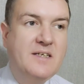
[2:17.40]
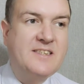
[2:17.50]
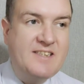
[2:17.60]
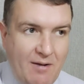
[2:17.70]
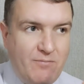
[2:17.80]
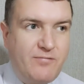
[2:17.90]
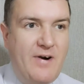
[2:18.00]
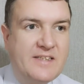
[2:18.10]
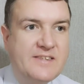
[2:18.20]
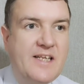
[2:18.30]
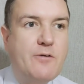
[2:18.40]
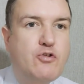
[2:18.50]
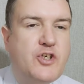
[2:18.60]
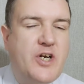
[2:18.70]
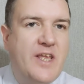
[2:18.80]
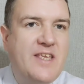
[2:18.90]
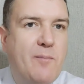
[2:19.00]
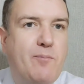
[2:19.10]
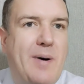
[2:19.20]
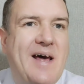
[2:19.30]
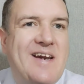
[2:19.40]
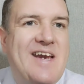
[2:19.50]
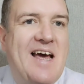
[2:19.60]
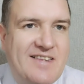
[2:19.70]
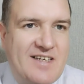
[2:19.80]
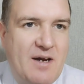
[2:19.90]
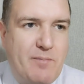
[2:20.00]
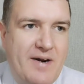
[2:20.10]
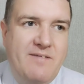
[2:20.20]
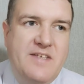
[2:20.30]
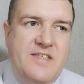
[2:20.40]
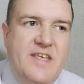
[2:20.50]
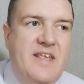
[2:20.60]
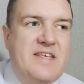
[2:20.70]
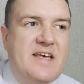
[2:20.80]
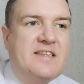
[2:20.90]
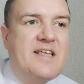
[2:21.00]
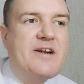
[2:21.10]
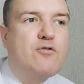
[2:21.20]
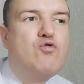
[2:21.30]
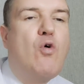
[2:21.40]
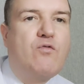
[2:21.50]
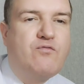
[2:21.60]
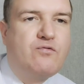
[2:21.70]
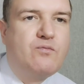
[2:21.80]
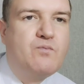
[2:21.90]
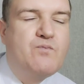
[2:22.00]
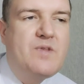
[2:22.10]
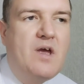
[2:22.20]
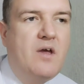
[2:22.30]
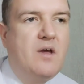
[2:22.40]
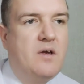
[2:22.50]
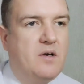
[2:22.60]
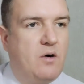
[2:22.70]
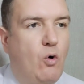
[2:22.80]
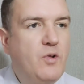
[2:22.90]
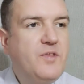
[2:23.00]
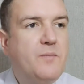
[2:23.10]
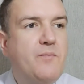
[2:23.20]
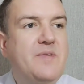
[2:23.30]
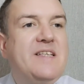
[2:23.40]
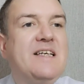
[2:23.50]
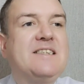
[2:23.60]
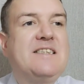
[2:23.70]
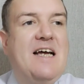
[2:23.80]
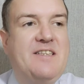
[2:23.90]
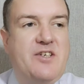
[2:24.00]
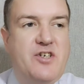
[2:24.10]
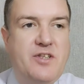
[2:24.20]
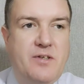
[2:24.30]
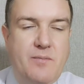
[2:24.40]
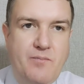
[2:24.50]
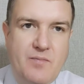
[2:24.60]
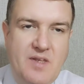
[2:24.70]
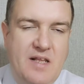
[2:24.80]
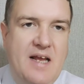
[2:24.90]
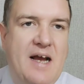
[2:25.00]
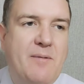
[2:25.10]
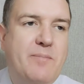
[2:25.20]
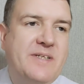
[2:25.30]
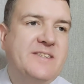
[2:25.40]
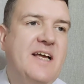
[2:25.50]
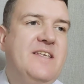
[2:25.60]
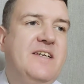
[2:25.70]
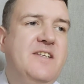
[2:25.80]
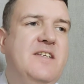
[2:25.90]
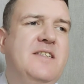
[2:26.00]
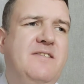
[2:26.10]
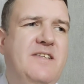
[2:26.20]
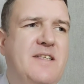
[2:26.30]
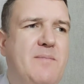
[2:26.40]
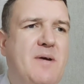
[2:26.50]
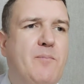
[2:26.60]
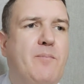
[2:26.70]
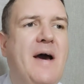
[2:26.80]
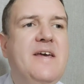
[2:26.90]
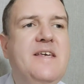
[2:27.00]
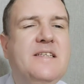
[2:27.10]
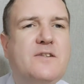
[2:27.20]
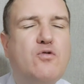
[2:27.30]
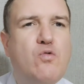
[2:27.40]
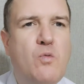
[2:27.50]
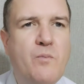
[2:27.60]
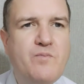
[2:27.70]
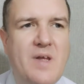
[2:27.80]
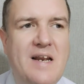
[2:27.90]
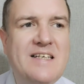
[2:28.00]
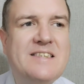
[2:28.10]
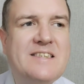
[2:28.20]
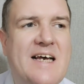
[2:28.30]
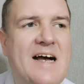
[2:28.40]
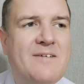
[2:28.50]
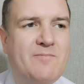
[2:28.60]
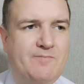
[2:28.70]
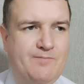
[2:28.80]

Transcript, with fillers: сам факт нарушения порядка проведения торгов, он недостаточен для признания их недействительными по иску лица,